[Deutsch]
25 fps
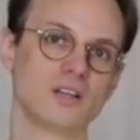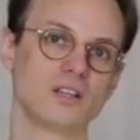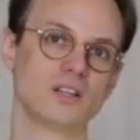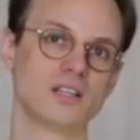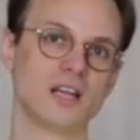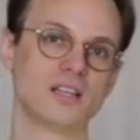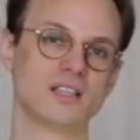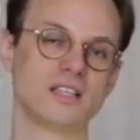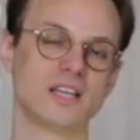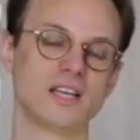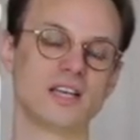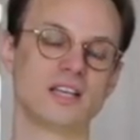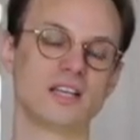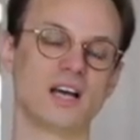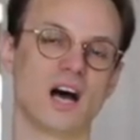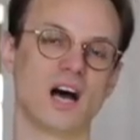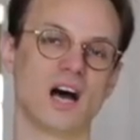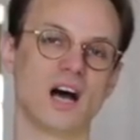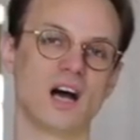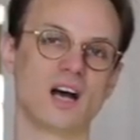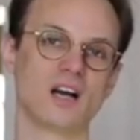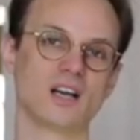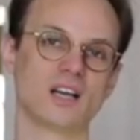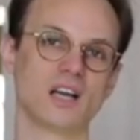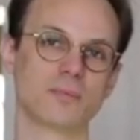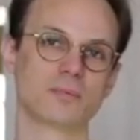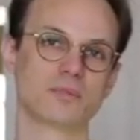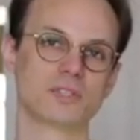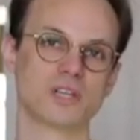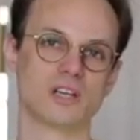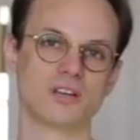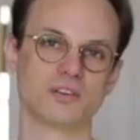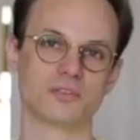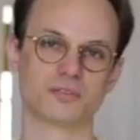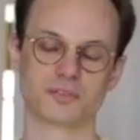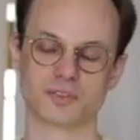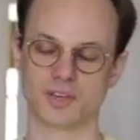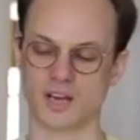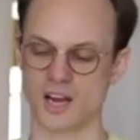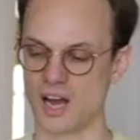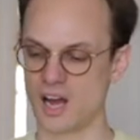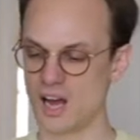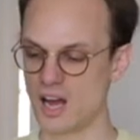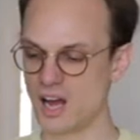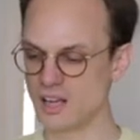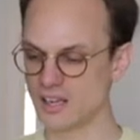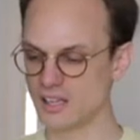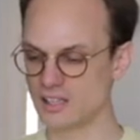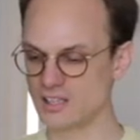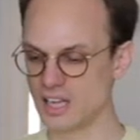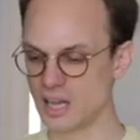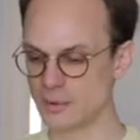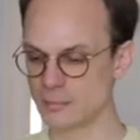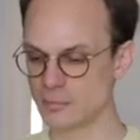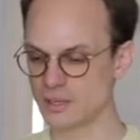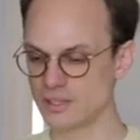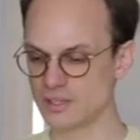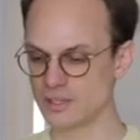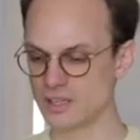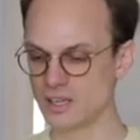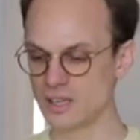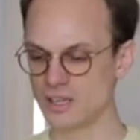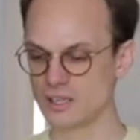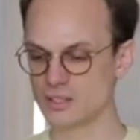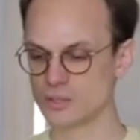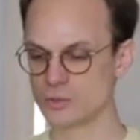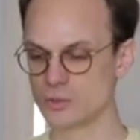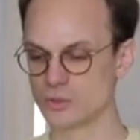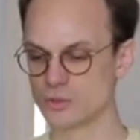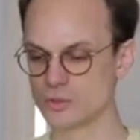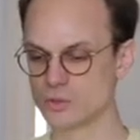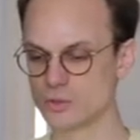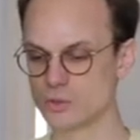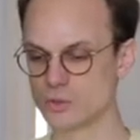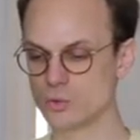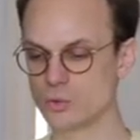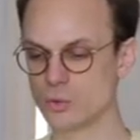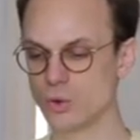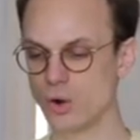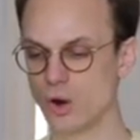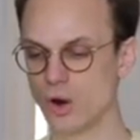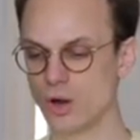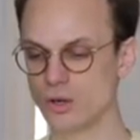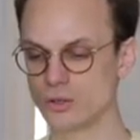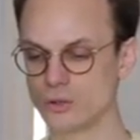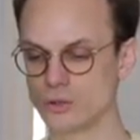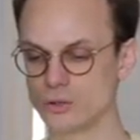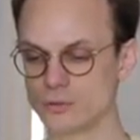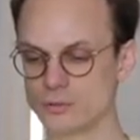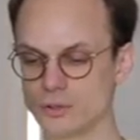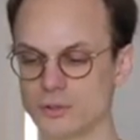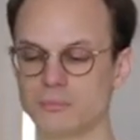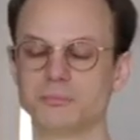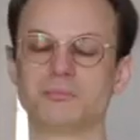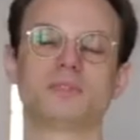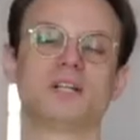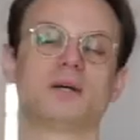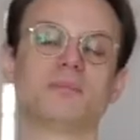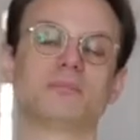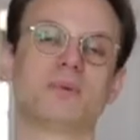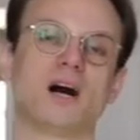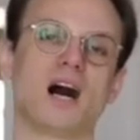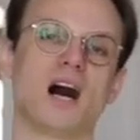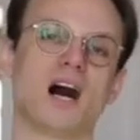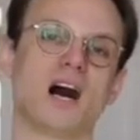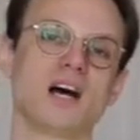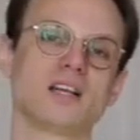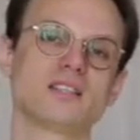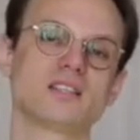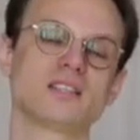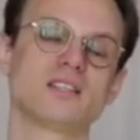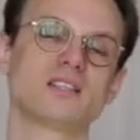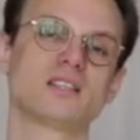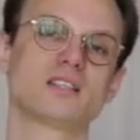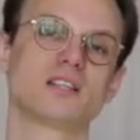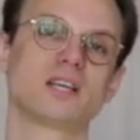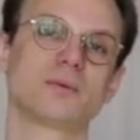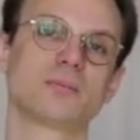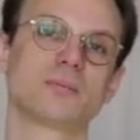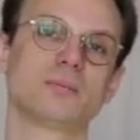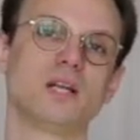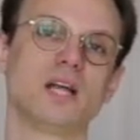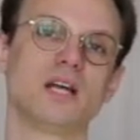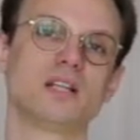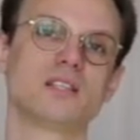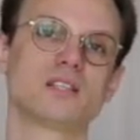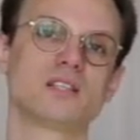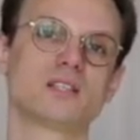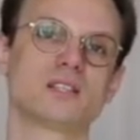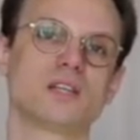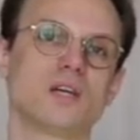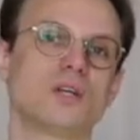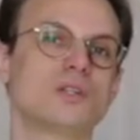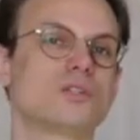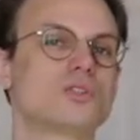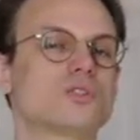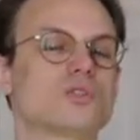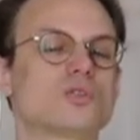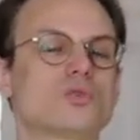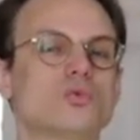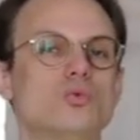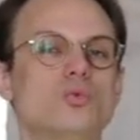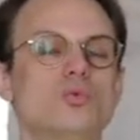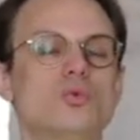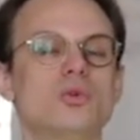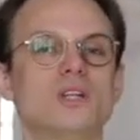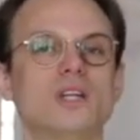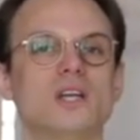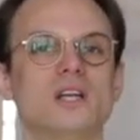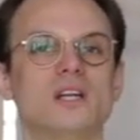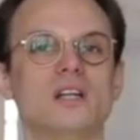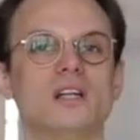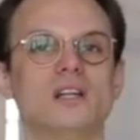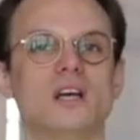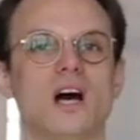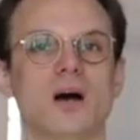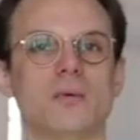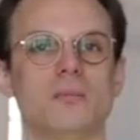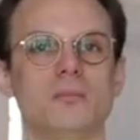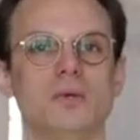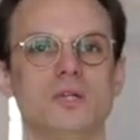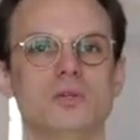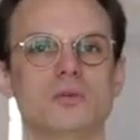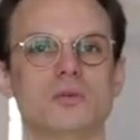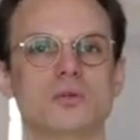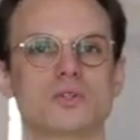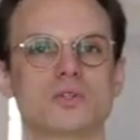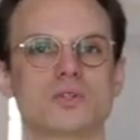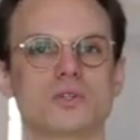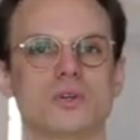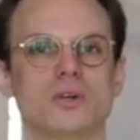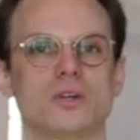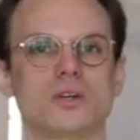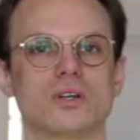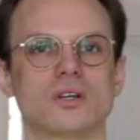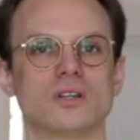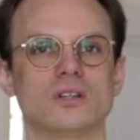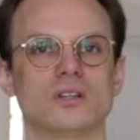der DNA, gab es eine Frage, nämlich zur Zuordnung von Basentriplets zu den Aminosäuren.